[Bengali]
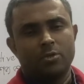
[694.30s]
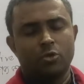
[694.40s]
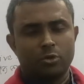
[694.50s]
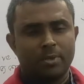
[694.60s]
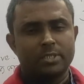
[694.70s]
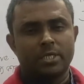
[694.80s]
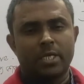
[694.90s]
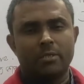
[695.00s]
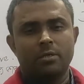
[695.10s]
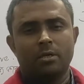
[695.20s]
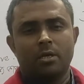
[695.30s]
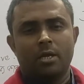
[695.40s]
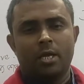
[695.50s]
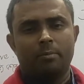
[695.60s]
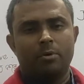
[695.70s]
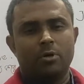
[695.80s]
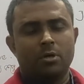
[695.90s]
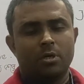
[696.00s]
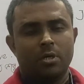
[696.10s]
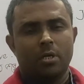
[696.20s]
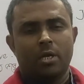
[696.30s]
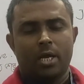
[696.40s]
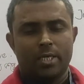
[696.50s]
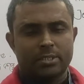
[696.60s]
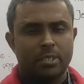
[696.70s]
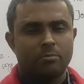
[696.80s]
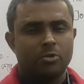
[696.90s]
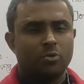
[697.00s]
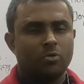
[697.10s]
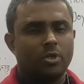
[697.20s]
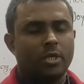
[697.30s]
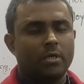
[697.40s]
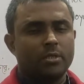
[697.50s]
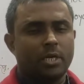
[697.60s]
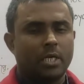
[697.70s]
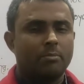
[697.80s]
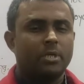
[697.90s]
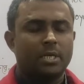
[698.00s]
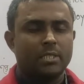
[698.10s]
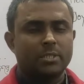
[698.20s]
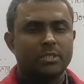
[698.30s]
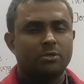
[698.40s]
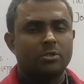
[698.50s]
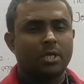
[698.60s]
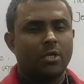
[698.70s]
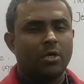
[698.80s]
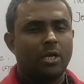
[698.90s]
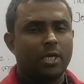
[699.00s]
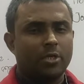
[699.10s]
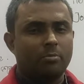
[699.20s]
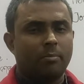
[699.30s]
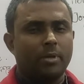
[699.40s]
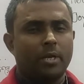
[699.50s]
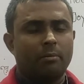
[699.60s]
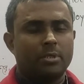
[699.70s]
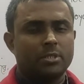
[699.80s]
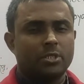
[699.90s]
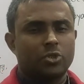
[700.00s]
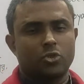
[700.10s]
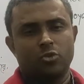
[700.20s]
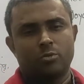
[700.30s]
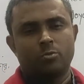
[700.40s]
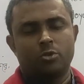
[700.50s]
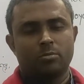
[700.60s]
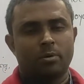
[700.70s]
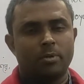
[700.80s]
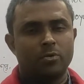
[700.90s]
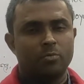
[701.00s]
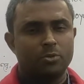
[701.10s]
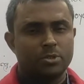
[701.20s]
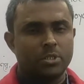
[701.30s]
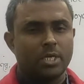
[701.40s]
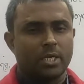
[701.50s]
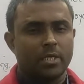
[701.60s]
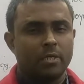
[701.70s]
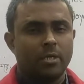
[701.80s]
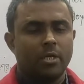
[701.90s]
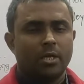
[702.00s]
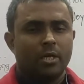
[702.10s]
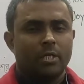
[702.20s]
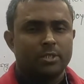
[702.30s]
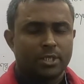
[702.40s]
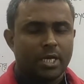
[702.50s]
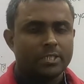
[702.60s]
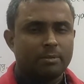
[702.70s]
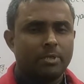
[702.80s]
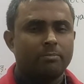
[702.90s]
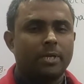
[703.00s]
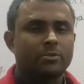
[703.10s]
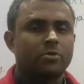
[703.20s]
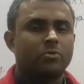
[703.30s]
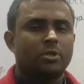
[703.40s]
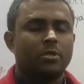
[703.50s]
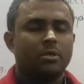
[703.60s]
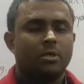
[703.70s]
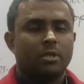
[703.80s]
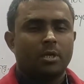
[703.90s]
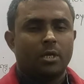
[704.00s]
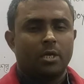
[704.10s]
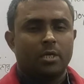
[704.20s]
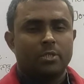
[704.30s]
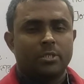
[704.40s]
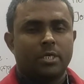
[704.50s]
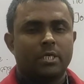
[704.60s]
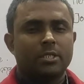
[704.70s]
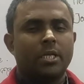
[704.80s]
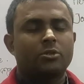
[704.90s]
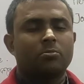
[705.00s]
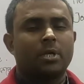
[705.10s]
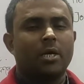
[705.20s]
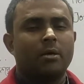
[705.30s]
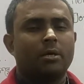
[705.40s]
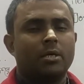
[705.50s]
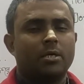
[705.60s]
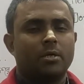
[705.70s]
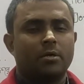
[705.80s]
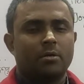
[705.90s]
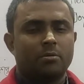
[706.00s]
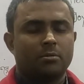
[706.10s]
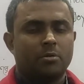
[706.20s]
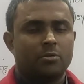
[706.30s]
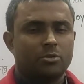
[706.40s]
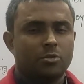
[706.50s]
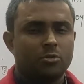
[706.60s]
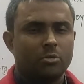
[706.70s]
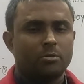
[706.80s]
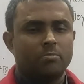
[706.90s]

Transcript: ধন্যবাদ জানাই এবং আজকের মতো করে আগামী ক্লাসে যেন তারা একইভাবে আমার সাথে স্বতঃস্ফূর্তভাবে উপস্থিত থাকে সে আশাবাদ ব্যক্ত করি শিক্ষার্থীরা তোমরা অত্যন্ত